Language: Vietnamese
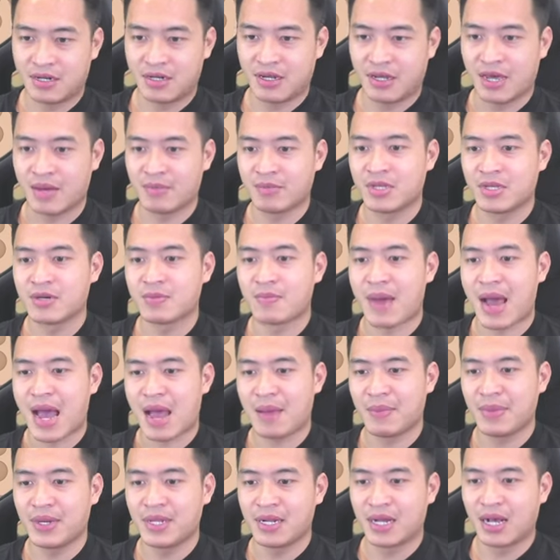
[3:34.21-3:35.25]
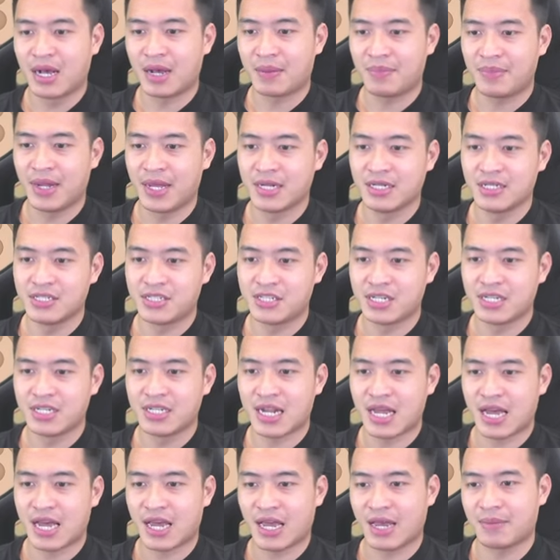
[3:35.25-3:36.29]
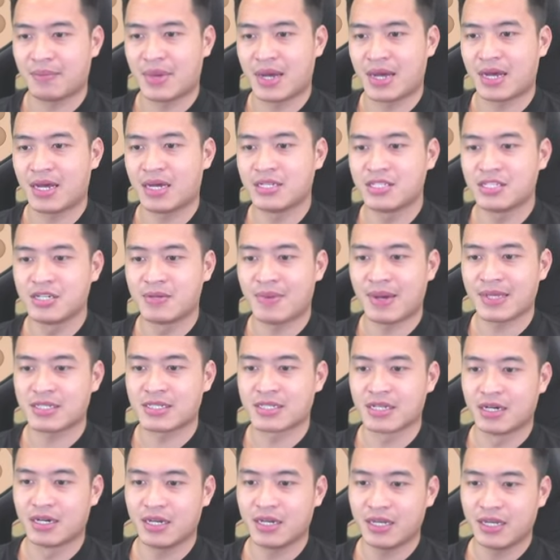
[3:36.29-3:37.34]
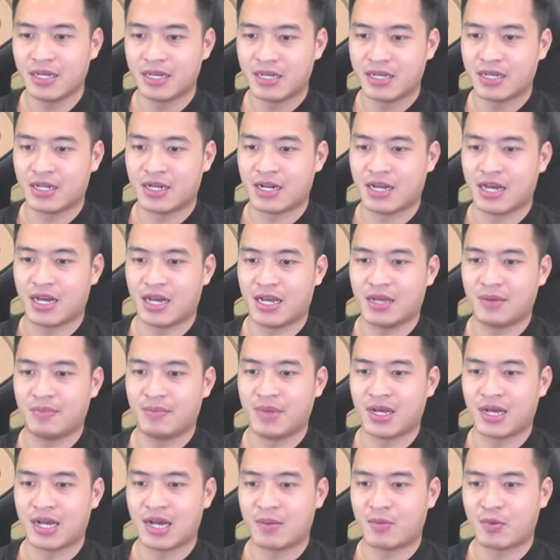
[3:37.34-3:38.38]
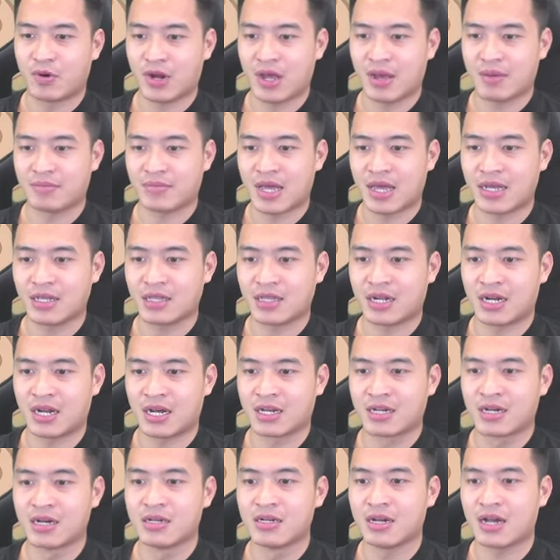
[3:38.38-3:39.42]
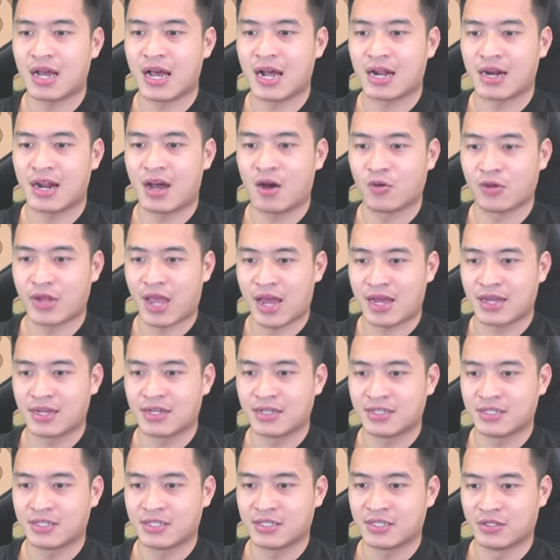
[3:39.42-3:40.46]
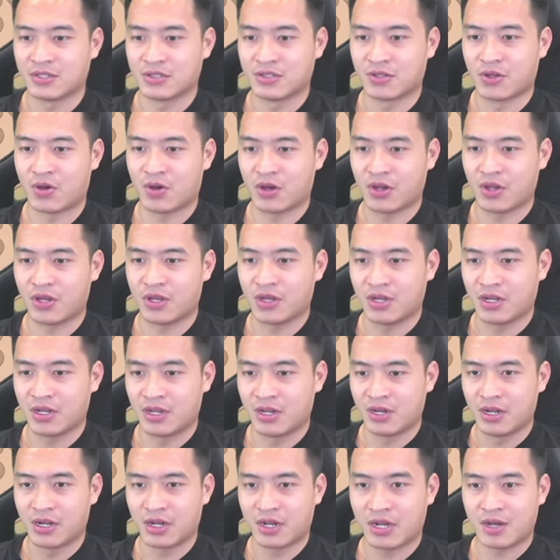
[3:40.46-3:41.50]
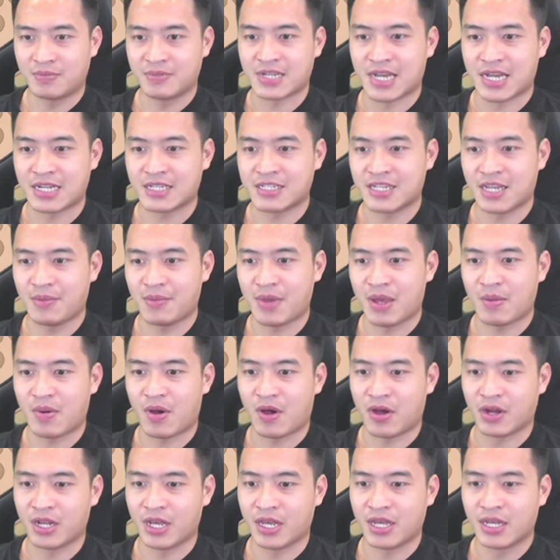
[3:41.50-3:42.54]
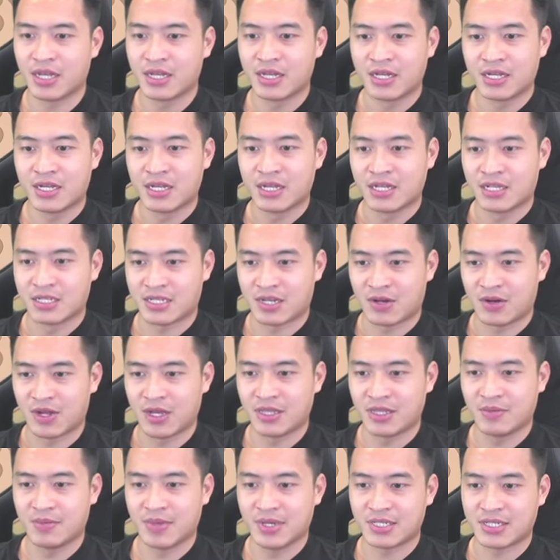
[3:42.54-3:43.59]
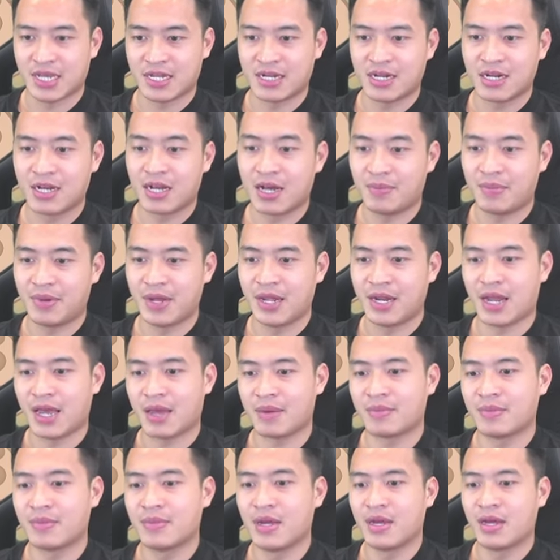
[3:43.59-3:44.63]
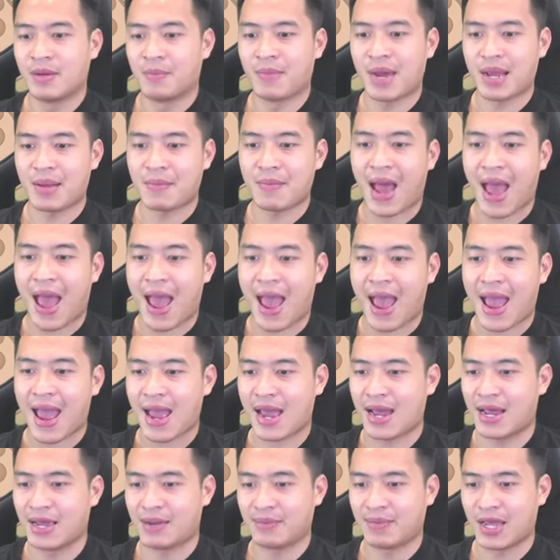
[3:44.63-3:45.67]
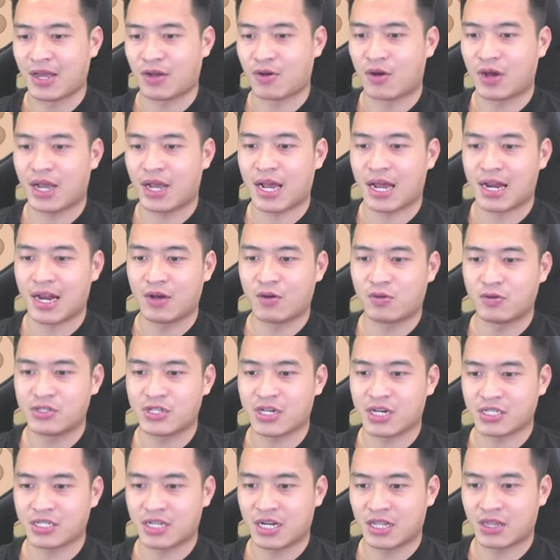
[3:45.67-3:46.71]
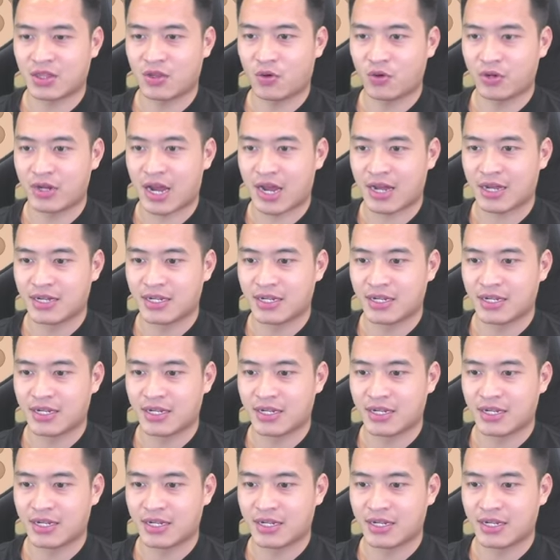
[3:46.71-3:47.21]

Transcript: Em thứ ba mình nâng cấp đến chính là em uh, chư Bát Giới. Đấy, mình cần một em tanh thật là cứng ở hàng đầu nha. Rồi, nâng cấp chán chê mê mỏi đi. Sau đấy thì mình sẽ nâng cấp đến em Mạnh Bà. Em này có cái khả năng hỗ trợ rất là tốt nha.